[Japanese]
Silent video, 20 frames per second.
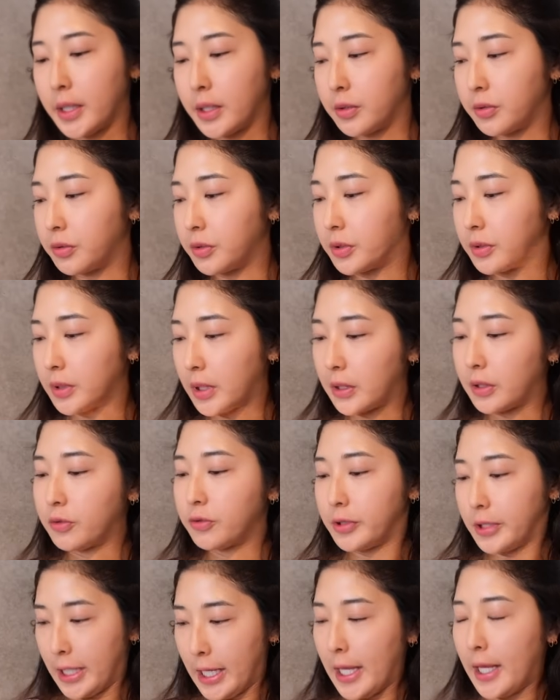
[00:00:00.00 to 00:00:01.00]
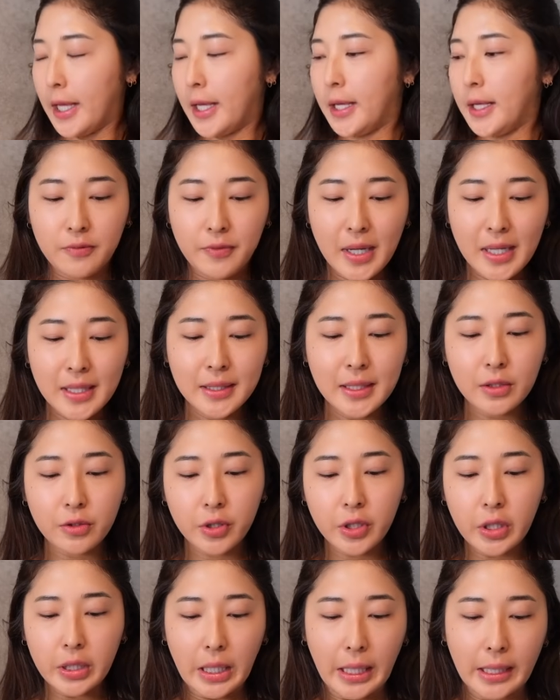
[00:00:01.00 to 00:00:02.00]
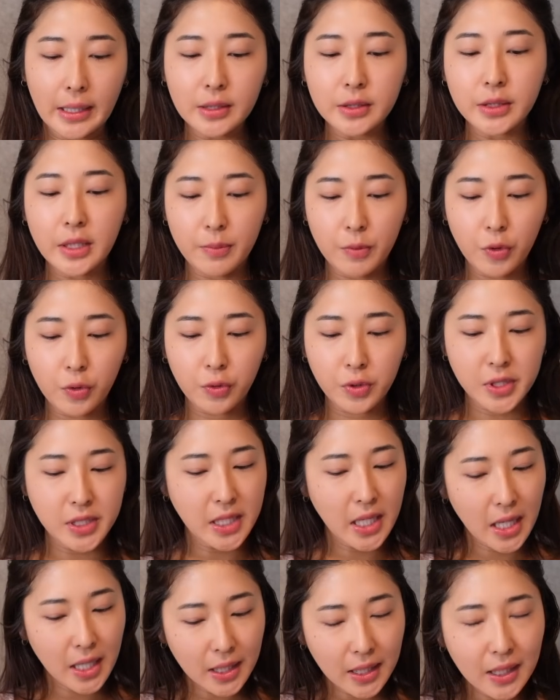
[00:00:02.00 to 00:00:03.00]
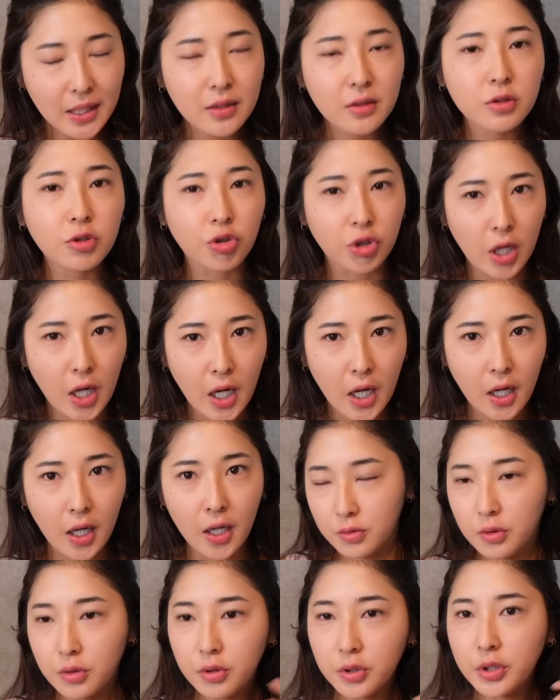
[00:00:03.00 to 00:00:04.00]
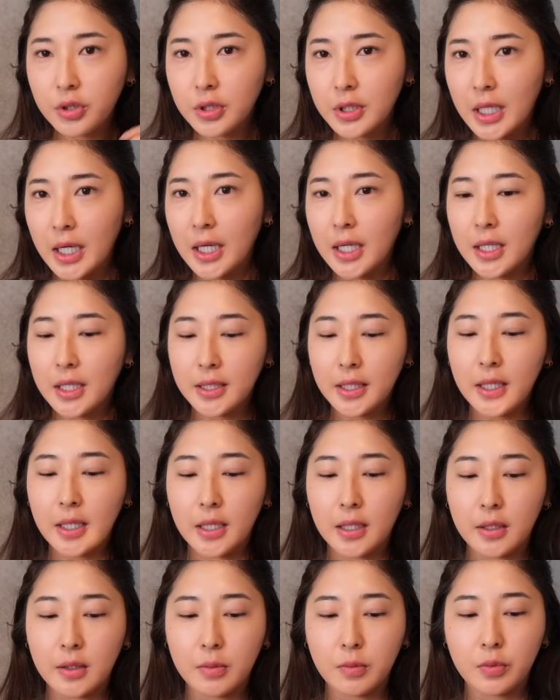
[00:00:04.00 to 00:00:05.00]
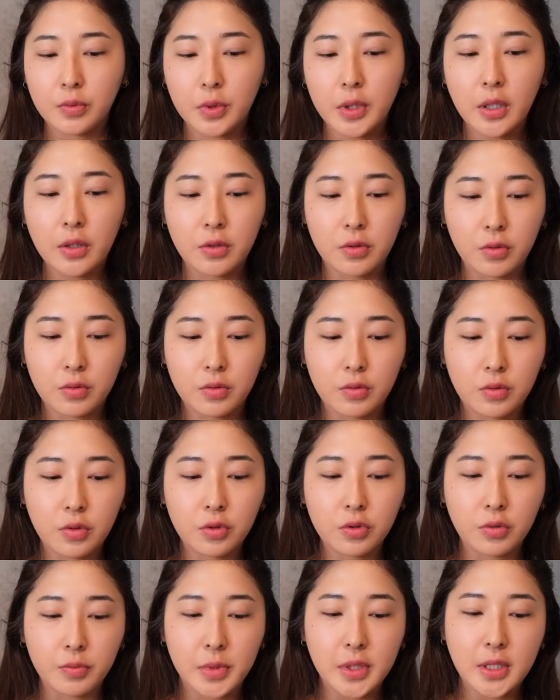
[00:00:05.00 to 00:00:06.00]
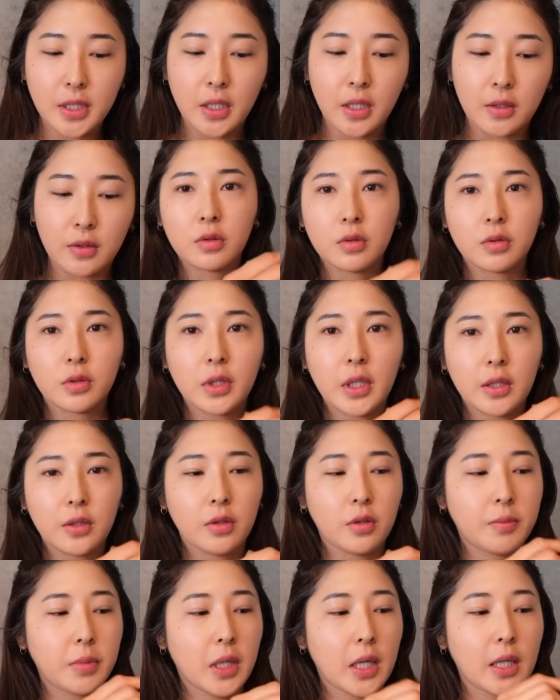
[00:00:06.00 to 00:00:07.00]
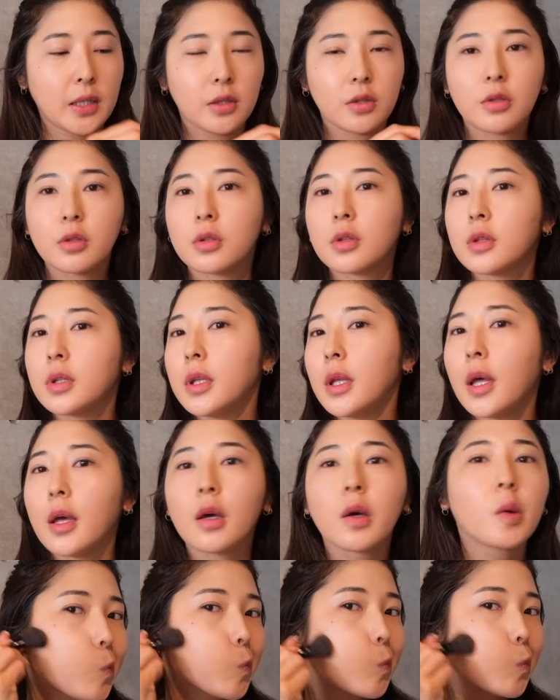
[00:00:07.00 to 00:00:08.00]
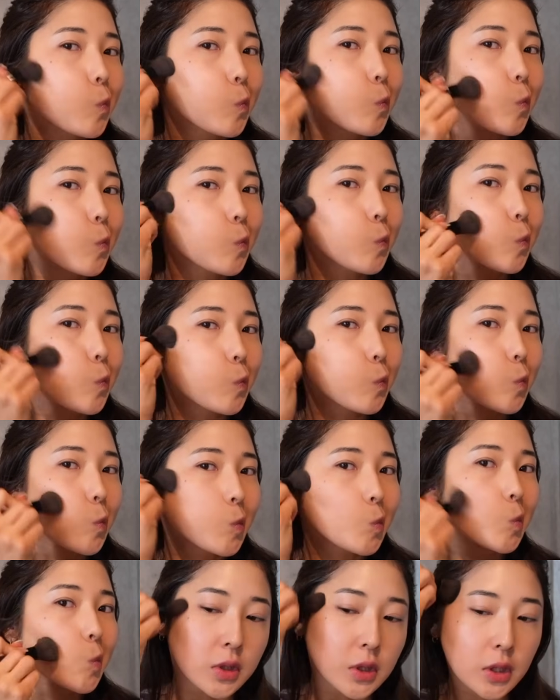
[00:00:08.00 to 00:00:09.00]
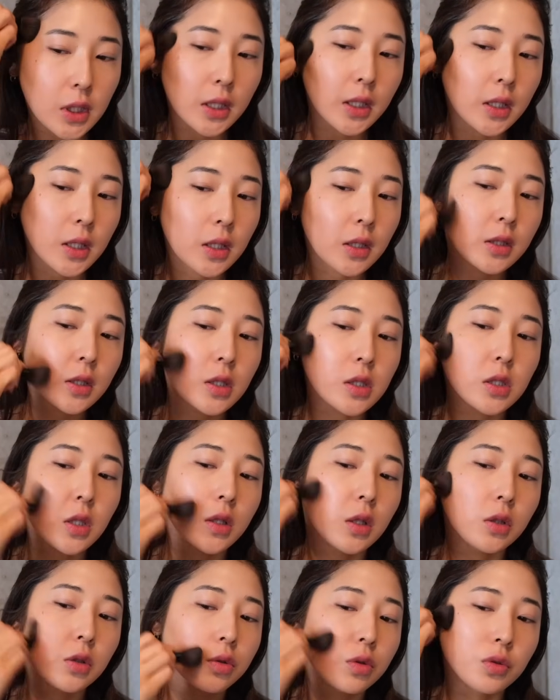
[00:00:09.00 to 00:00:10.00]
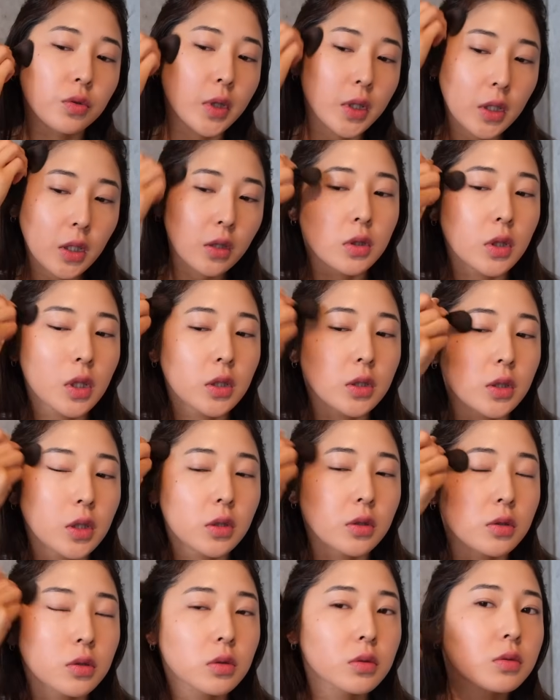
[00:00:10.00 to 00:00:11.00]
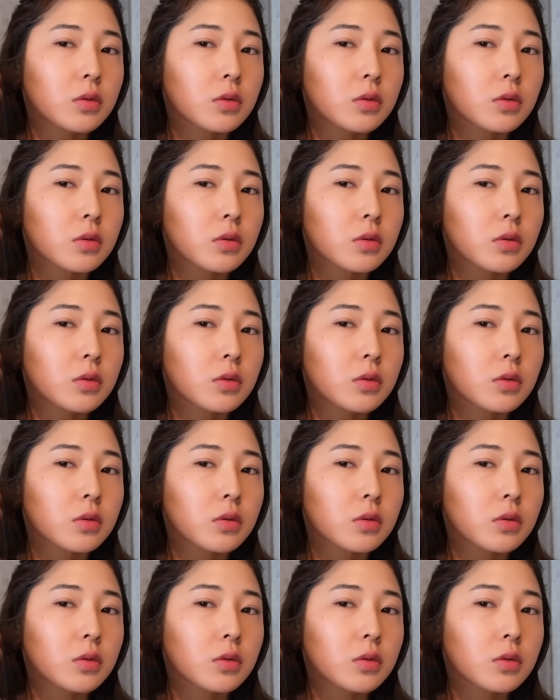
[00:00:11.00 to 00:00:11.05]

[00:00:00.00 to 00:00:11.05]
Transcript: 用なのでファンデの色変えんくてもこうシェーディングとかこういうカラーでもう結構濃く見せれる適当にバーッと取ってさっき入れたシェーディングの上に足していく